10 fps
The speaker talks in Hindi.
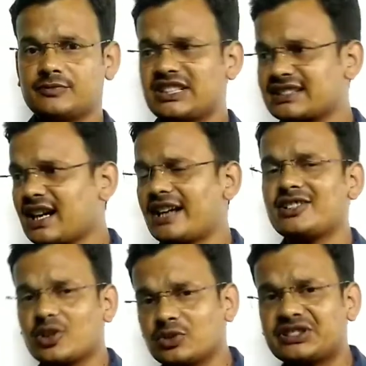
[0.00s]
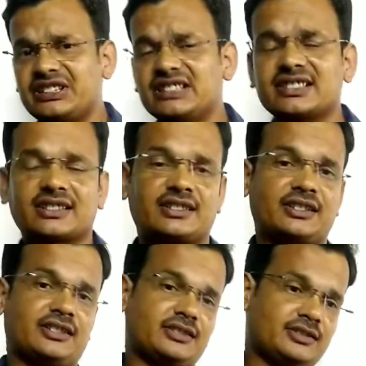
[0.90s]
इस कहानी से कुछ सीख सकते
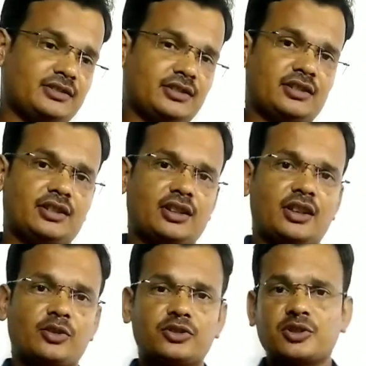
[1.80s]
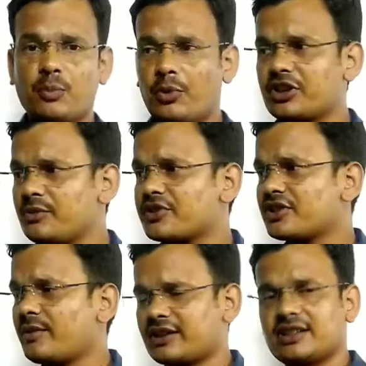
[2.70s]
हैं कुछ
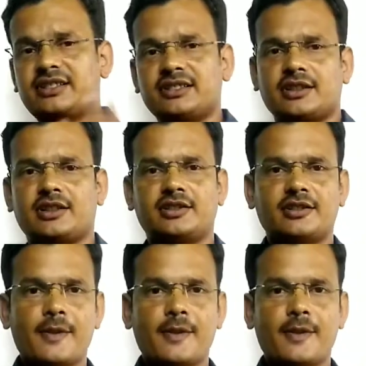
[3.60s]
मोटिवेशनल बातें की जाएँ